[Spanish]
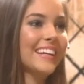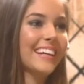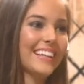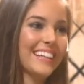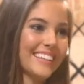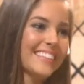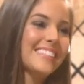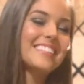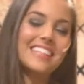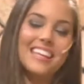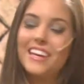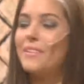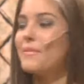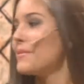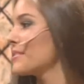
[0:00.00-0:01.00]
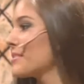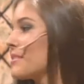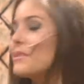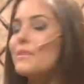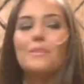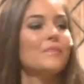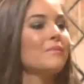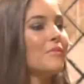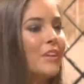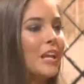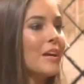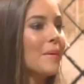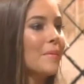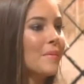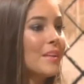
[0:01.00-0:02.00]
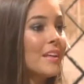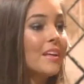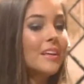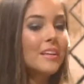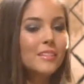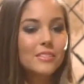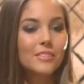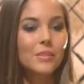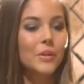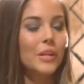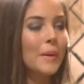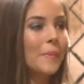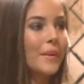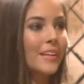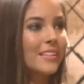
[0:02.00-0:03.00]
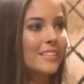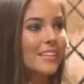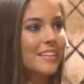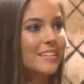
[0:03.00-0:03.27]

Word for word: ¿Sí? Muchos nervios. Fue una experiencia.